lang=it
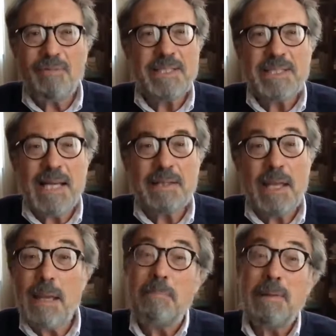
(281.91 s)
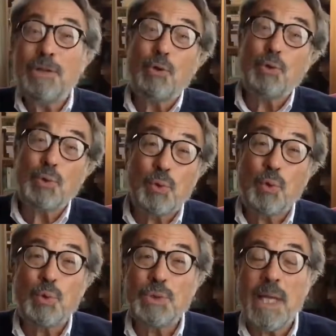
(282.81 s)
avanzate e meno
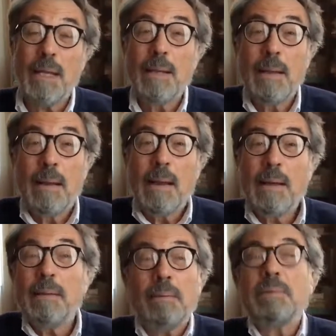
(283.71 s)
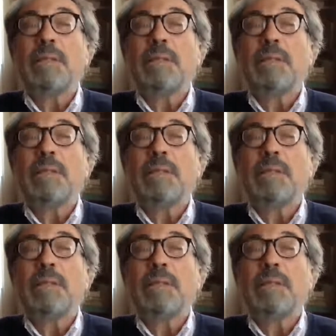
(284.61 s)
costose eh,